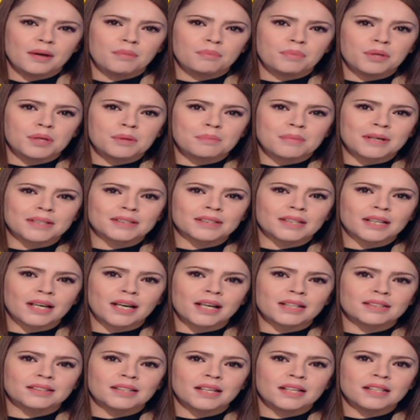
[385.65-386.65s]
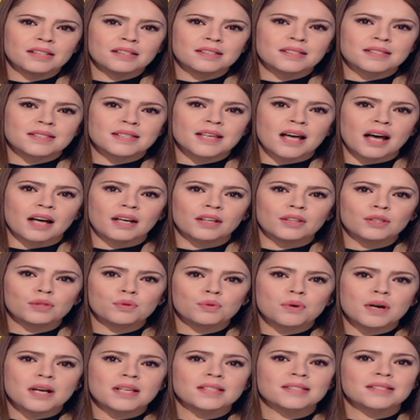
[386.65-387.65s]
بمنطقتي تزاغن
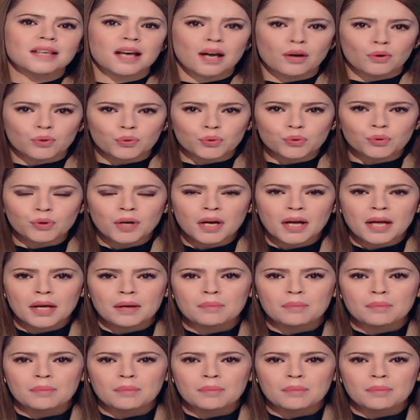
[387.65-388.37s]
وزاغو